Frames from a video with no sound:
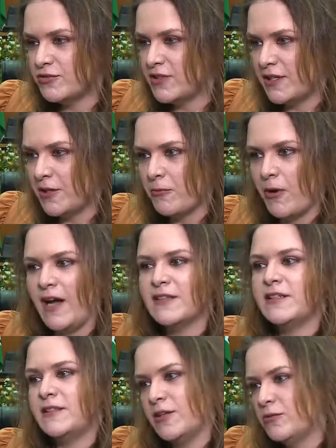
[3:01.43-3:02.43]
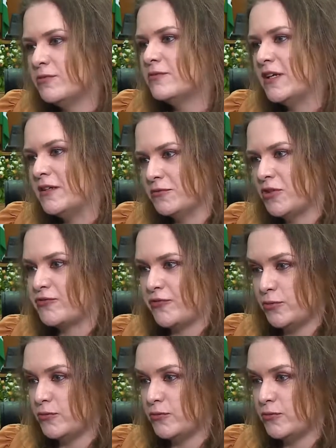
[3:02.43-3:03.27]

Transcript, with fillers: do dengue 4, então nós